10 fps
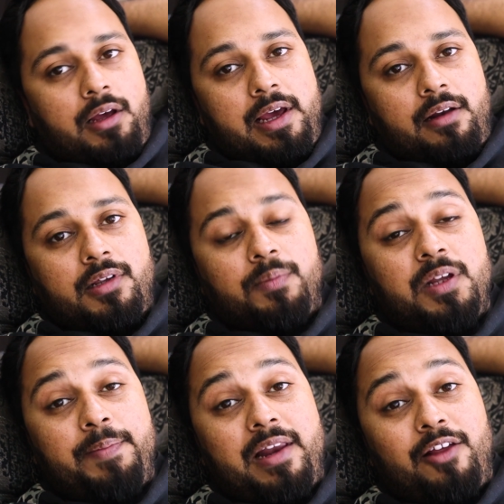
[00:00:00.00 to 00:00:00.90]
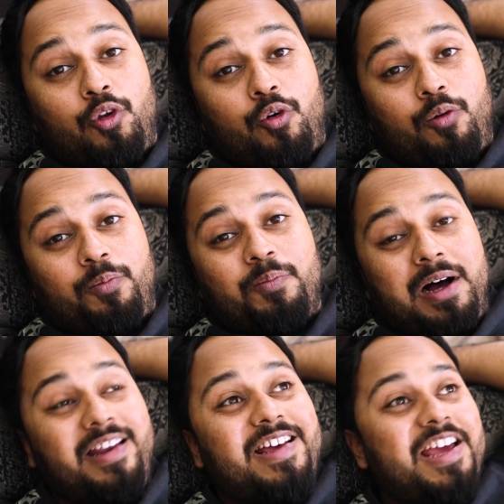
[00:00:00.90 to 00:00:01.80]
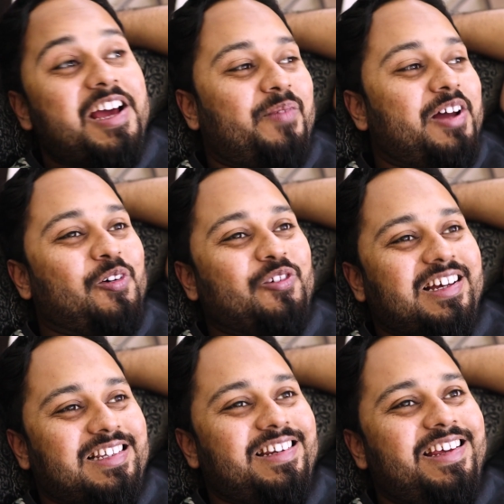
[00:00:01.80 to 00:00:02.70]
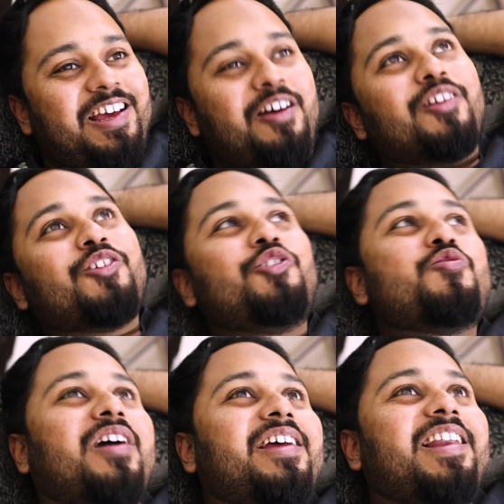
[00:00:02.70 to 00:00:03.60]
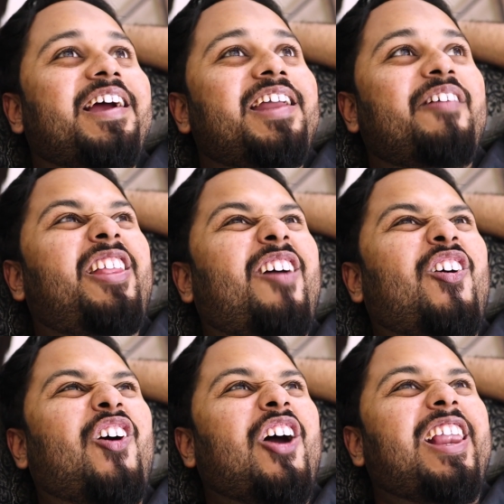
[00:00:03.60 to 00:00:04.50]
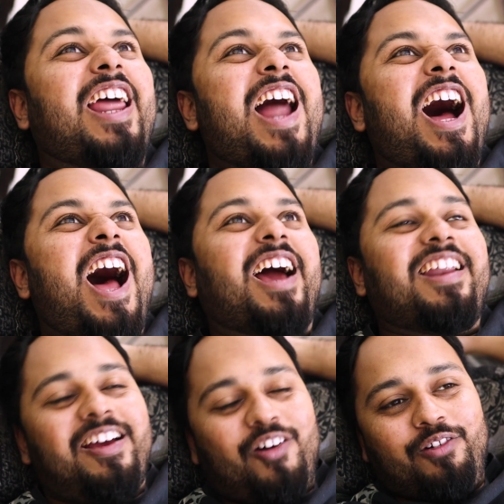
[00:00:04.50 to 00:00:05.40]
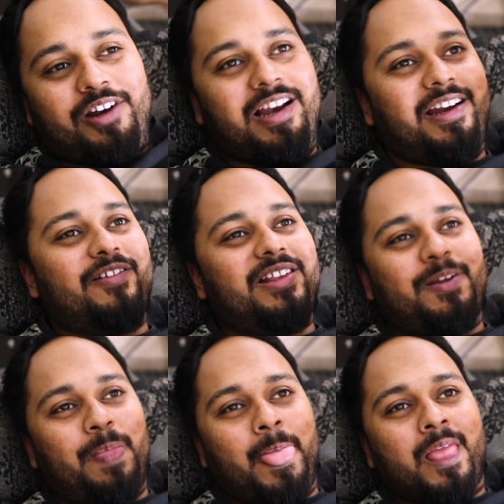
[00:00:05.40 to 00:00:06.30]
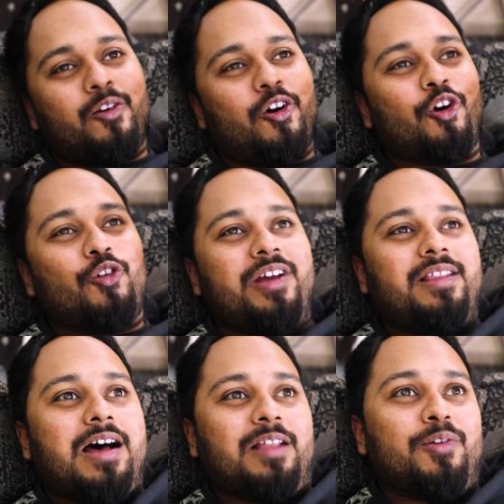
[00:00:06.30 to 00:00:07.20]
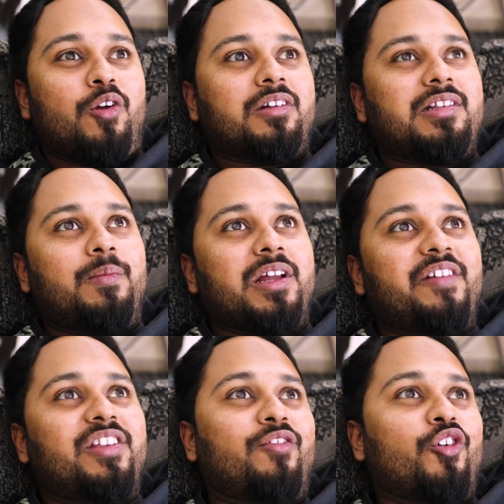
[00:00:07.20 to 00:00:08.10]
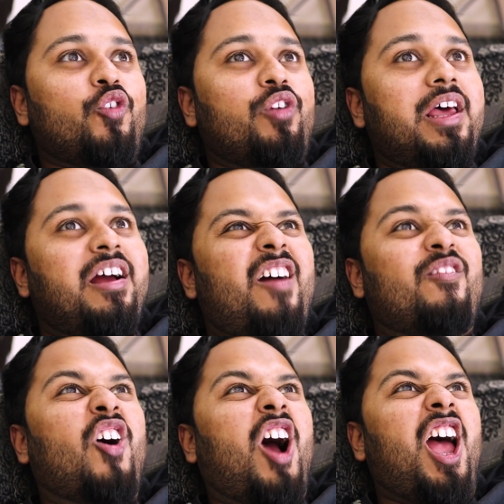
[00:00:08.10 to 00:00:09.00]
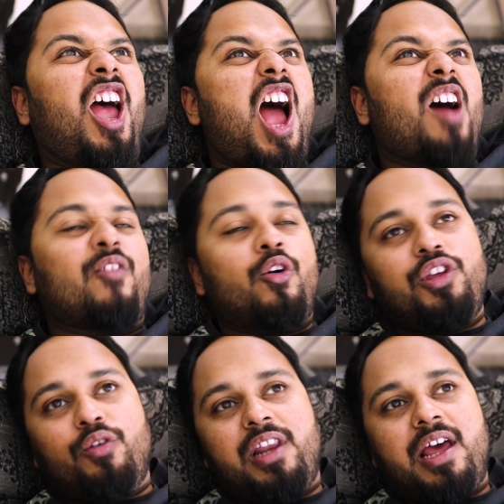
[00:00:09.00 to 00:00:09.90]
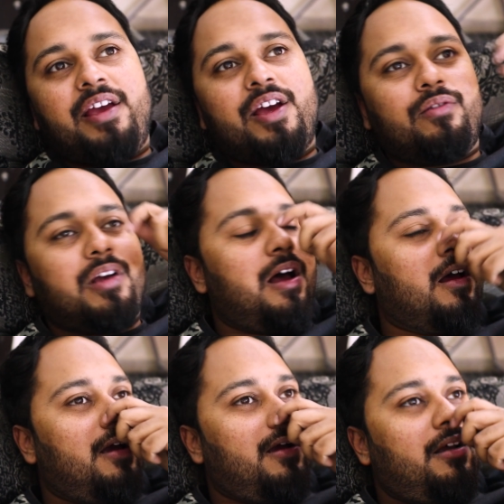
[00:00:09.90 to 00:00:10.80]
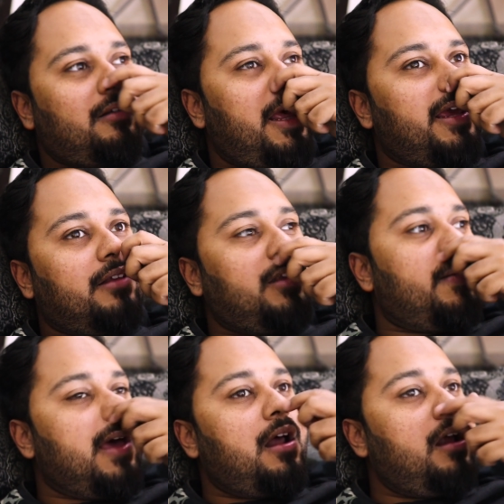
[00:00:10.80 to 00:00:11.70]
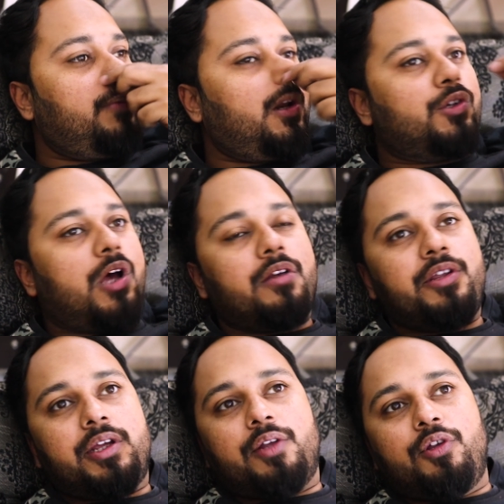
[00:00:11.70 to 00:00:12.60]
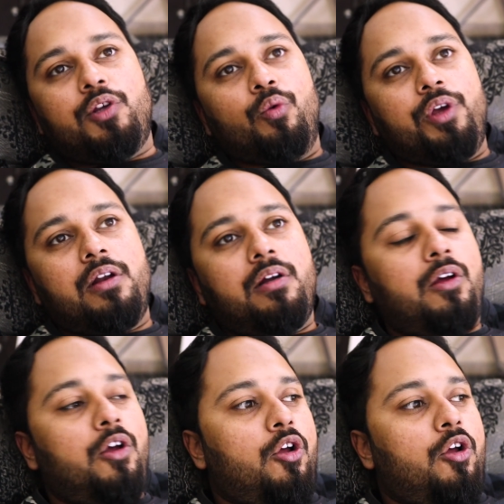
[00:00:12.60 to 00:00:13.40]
खैर सबसे पहले तो बारी आई हमारे उन कज़न की जो यूँ करके लेटे हुए थे वो खोल के ना आ करके लेटे हुए थे और उनके दांत में डॉक्टर साहब लगे हुए थे वो यूँ ही रह गया वो वो यूँ ही रह गया उनका सही है साहब हैरान परेशान ये क्या सीन हो गया ना